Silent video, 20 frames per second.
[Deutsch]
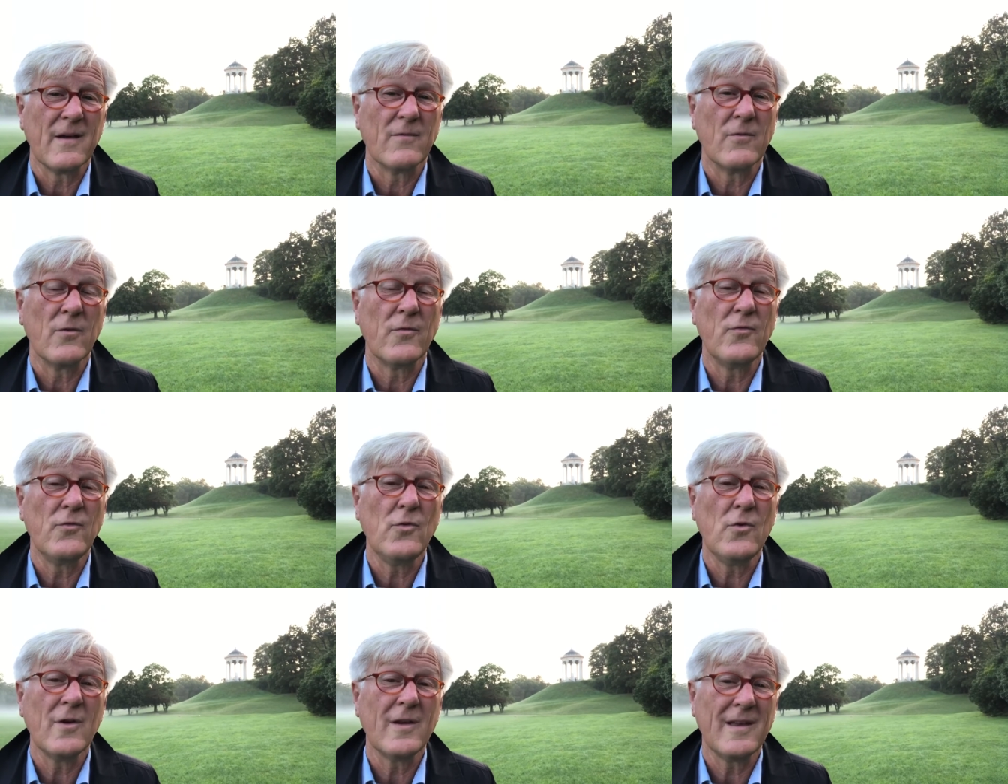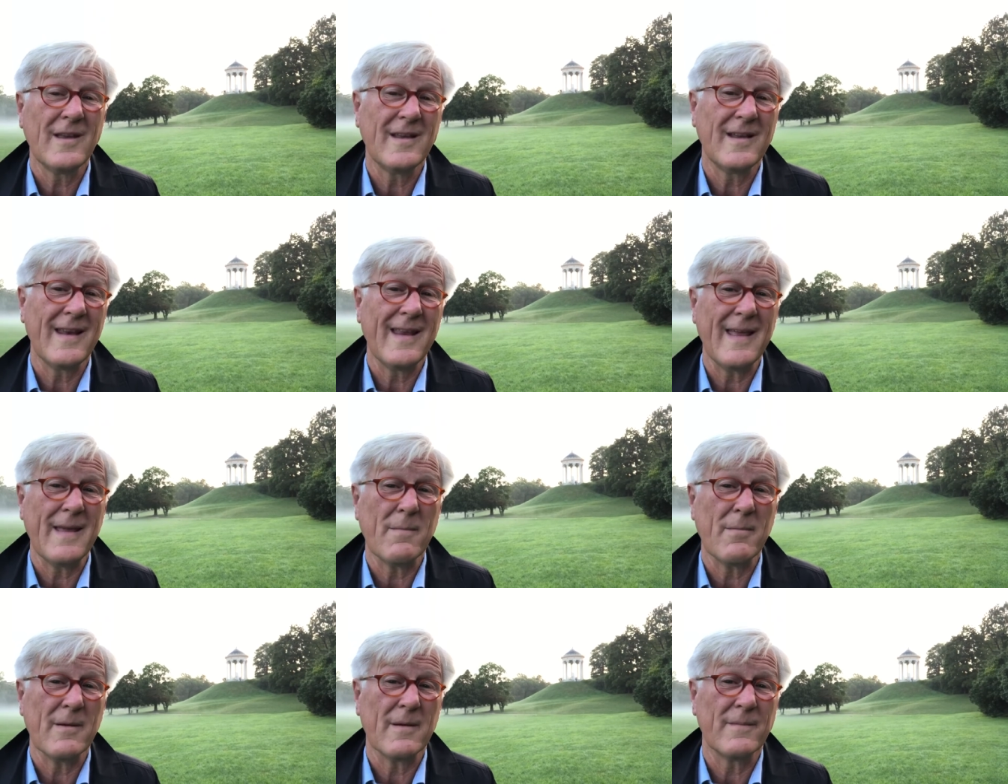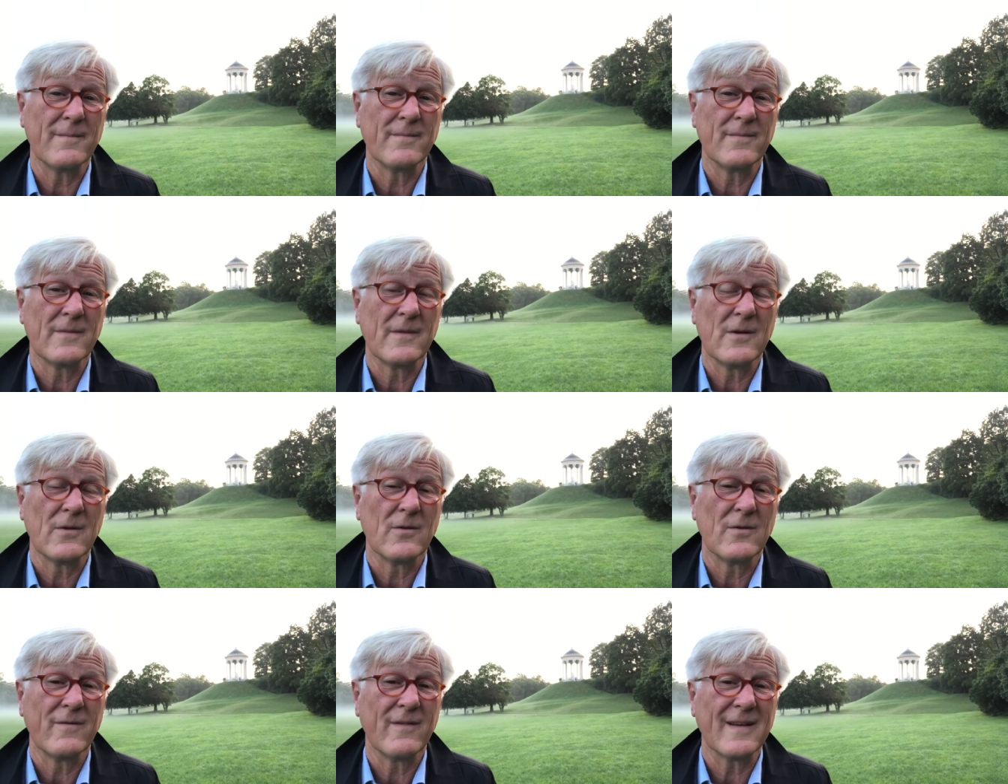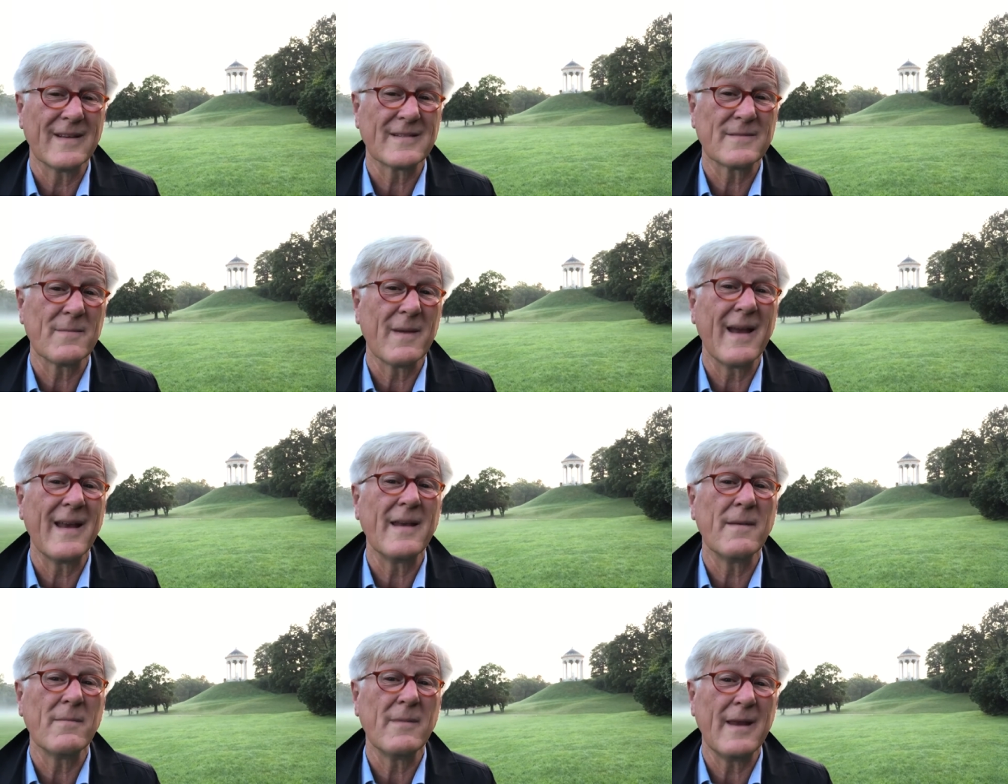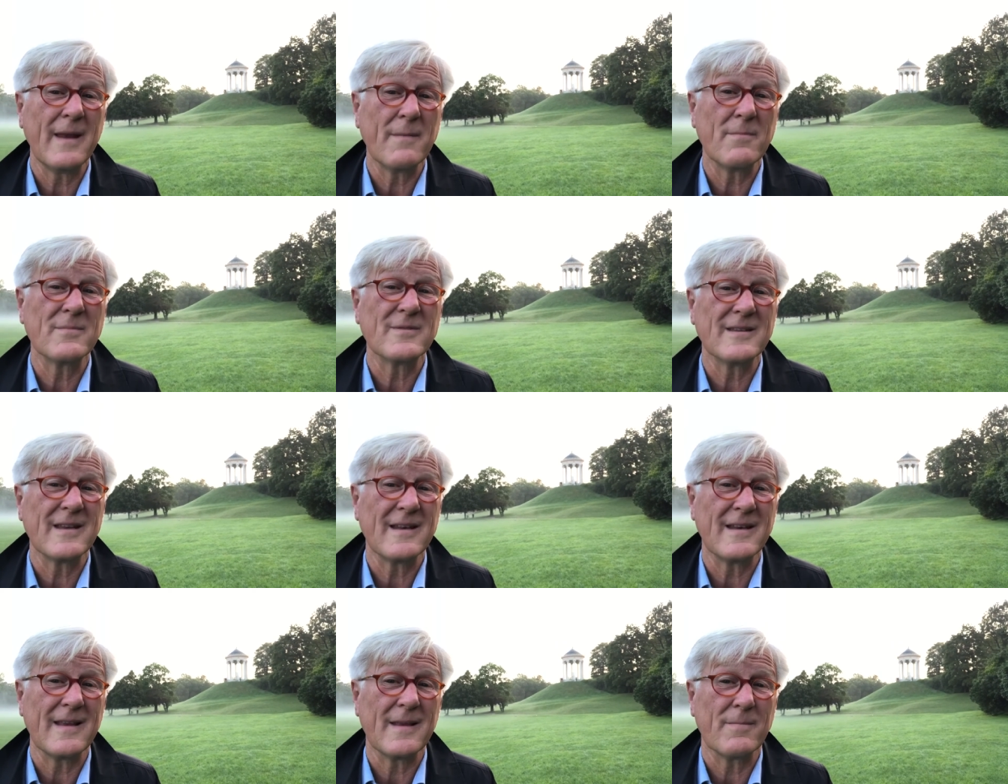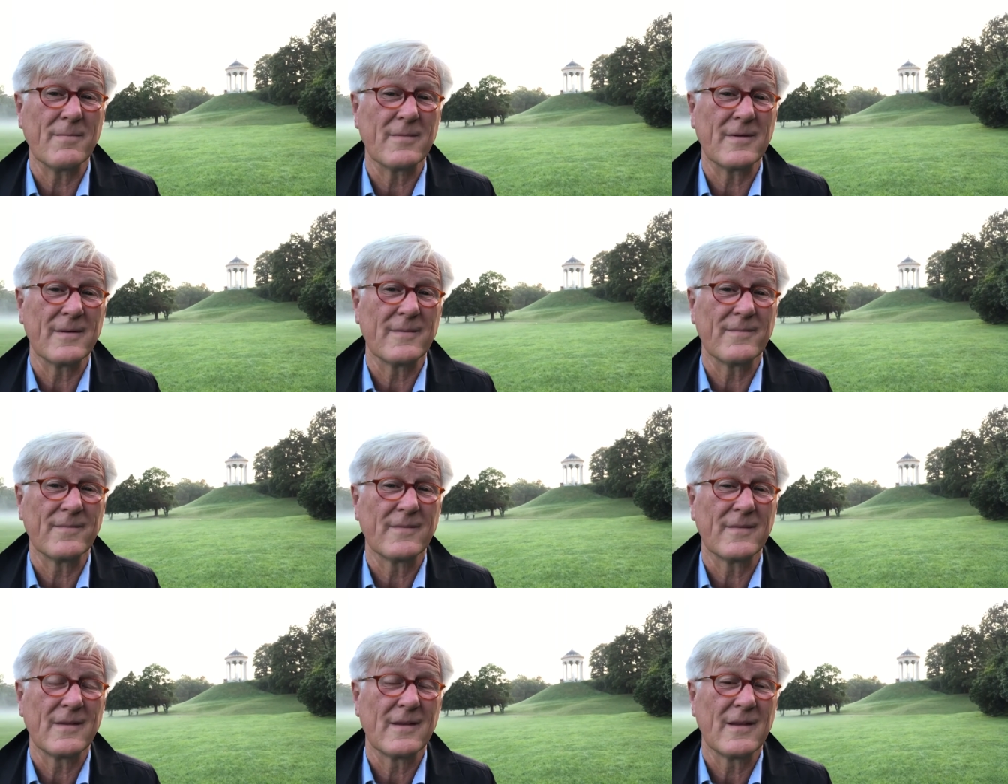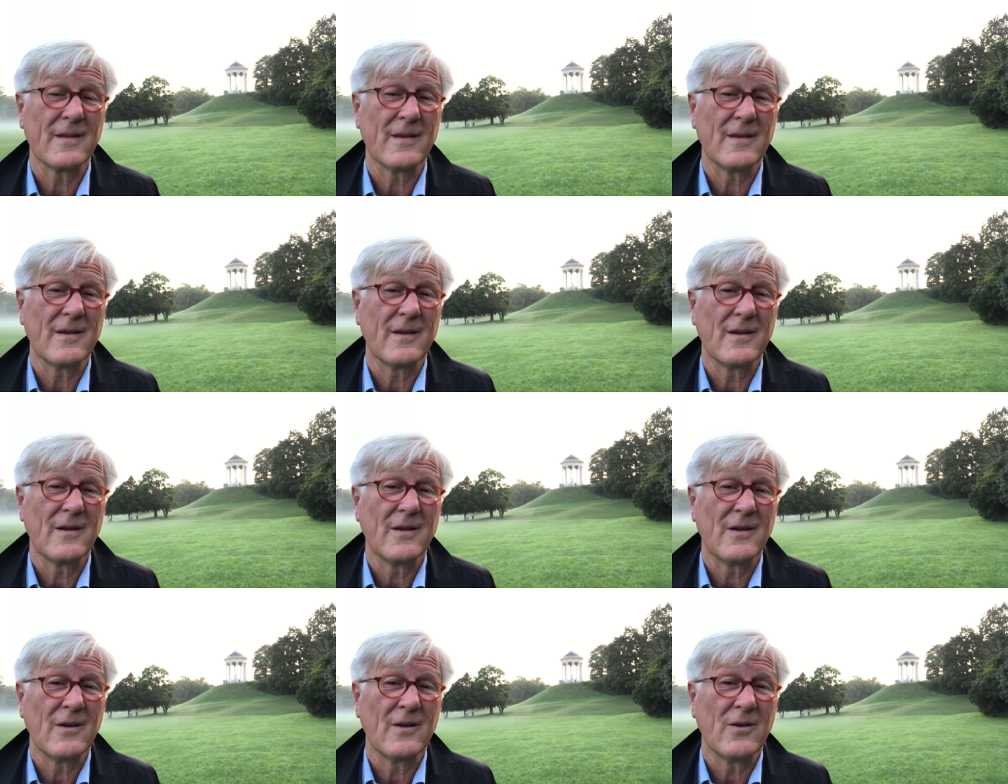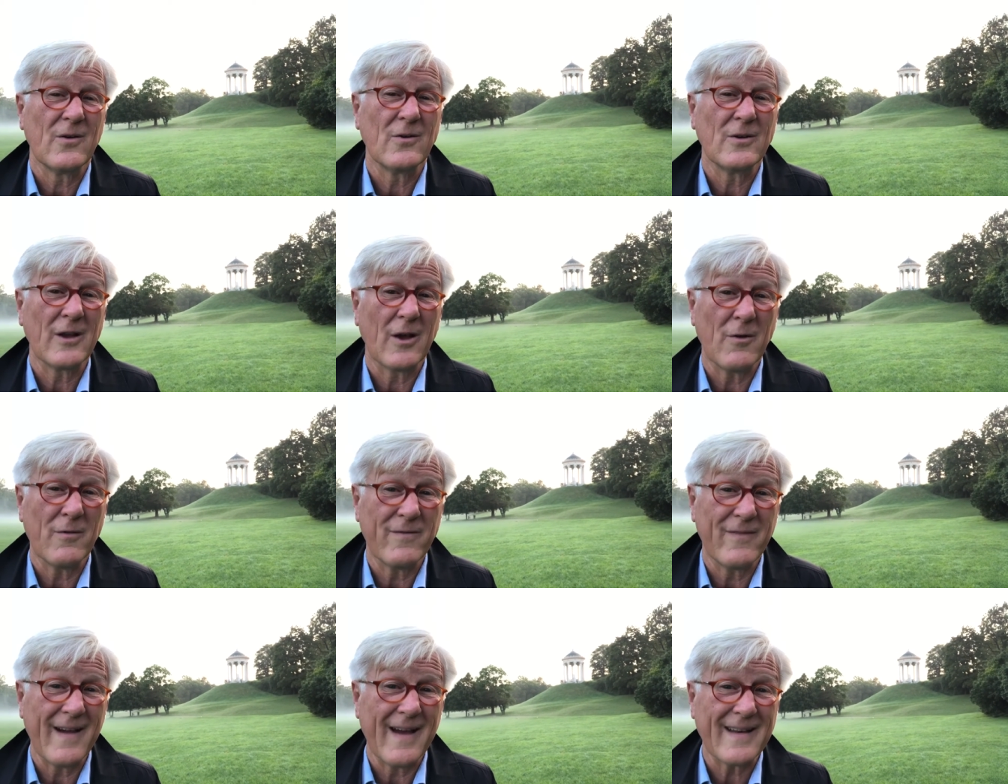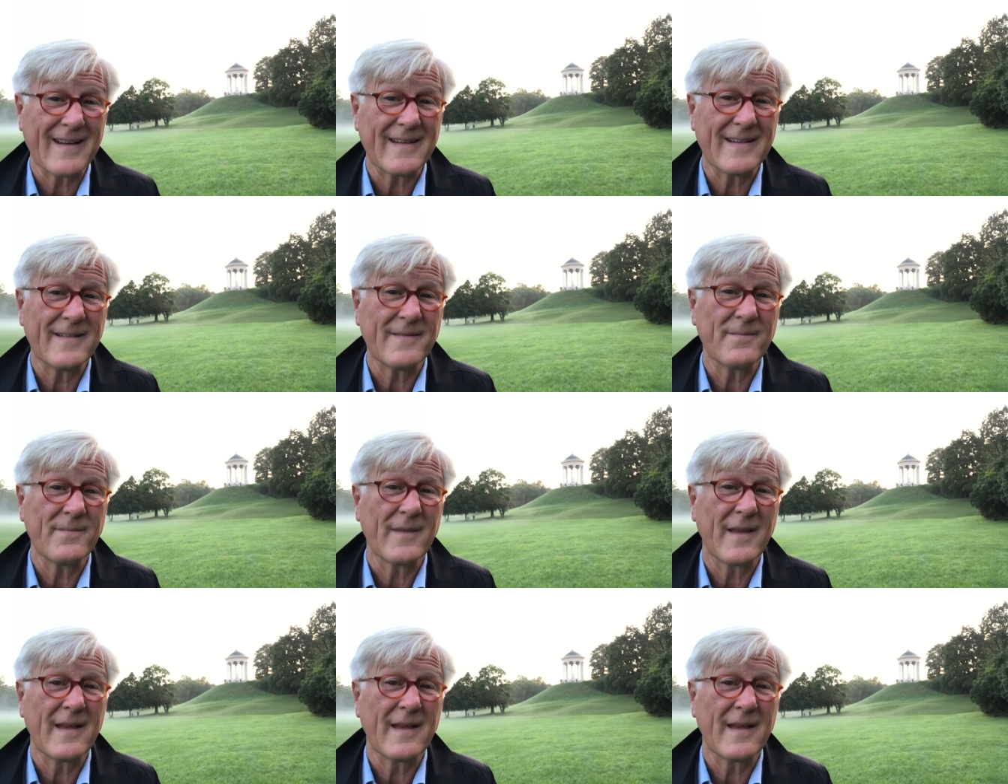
wofür ich lebe und was meinem Leben Sinn gibt und darauf warten,